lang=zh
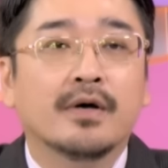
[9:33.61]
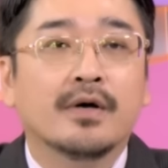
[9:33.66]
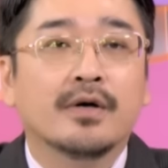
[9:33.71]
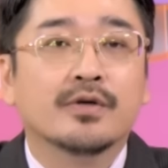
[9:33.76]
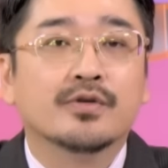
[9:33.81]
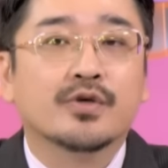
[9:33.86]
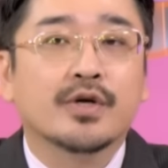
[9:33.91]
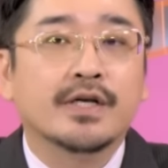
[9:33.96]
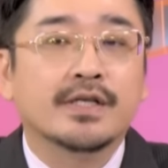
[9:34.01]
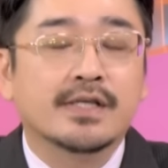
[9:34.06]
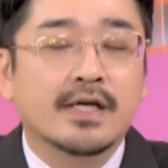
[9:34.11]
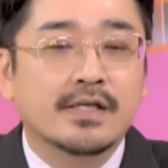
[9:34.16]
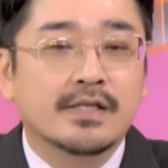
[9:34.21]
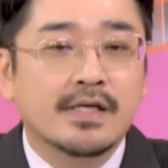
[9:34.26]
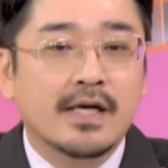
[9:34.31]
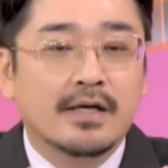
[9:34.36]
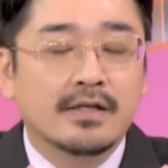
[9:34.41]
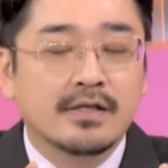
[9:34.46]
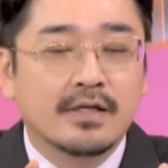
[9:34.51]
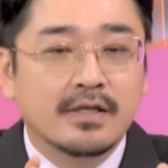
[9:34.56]
所以在这
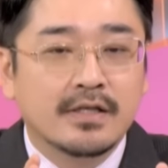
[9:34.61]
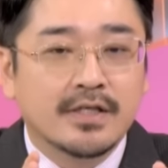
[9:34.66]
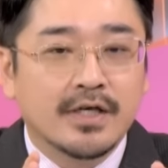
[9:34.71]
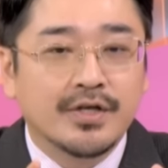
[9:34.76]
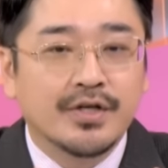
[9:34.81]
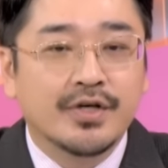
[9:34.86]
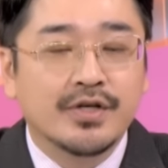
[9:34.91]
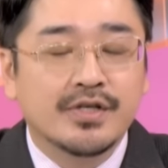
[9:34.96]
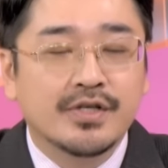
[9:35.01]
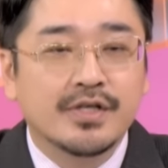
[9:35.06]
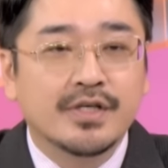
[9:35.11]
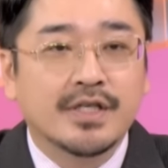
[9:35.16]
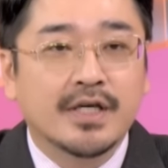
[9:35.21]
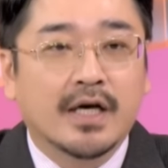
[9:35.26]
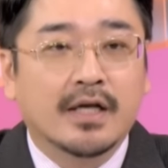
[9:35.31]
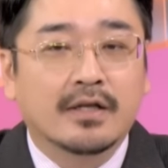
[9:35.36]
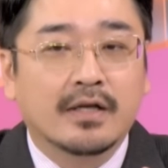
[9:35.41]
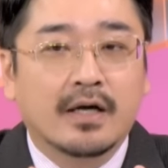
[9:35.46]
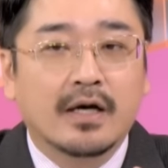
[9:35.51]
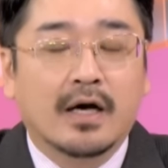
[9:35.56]
样的前提之下，
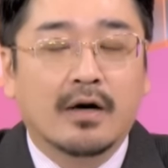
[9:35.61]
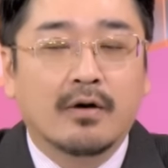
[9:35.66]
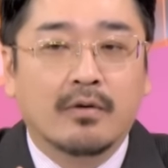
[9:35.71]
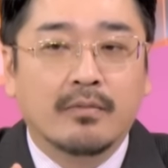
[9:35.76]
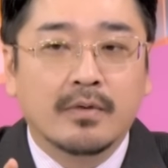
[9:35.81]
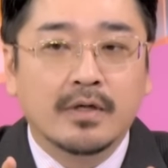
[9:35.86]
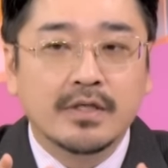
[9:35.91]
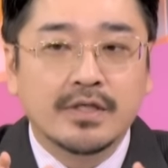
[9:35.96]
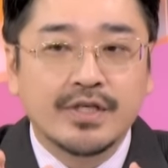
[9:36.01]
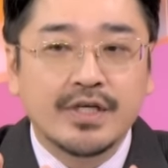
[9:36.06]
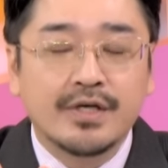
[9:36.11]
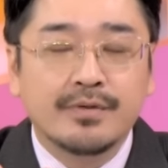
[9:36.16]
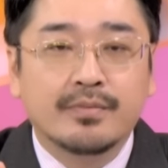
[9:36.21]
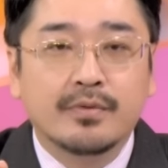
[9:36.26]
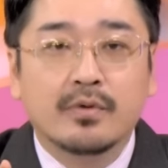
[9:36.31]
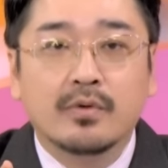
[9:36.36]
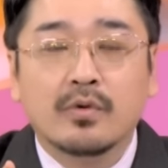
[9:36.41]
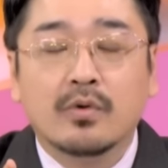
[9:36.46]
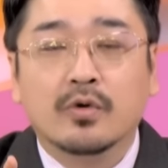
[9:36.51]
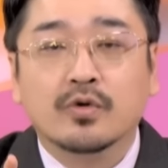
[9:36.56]
当然我们进一
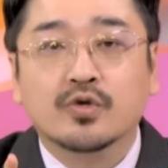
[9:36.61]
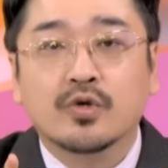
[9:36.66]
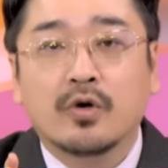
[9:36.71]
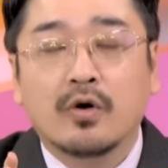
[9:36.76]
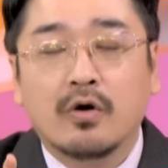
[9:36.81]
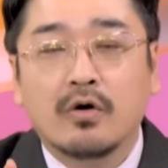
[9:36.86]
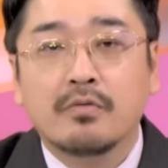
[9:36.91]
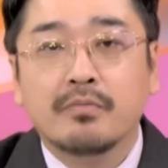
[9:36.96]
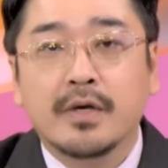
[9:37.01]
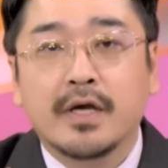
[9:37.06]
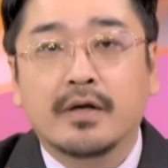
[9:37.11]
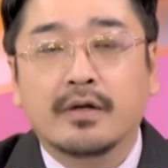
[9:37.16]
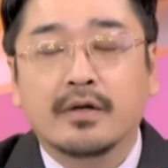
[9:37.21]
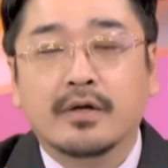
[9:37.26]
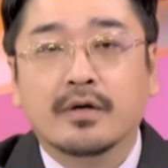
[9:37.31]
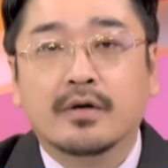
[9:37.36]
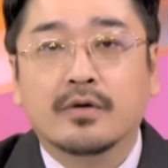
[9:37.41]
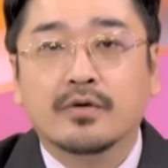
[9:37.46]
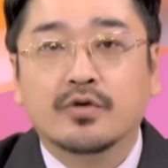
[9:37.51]
步如果说后面能够